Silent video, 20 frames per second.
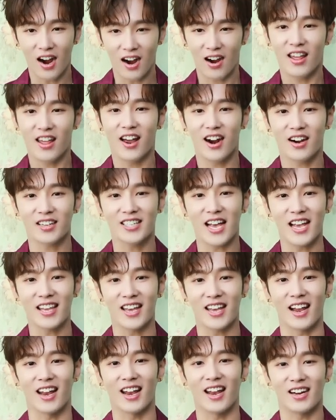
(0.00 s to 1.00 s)
二零二三
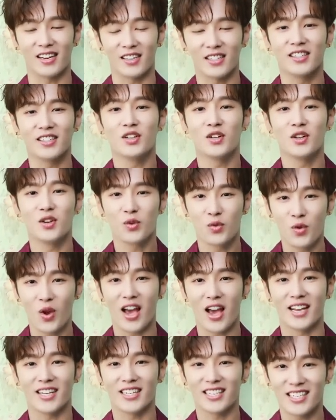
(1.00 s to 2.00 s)
年了，
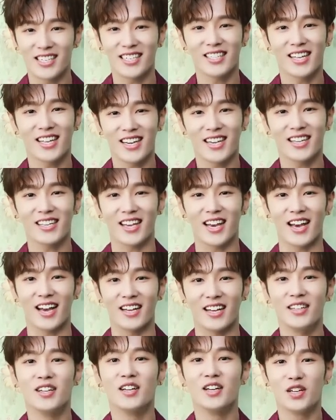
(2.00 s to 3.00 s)
愿新的一
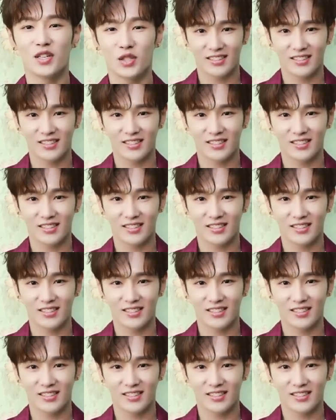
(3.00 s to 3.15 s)
年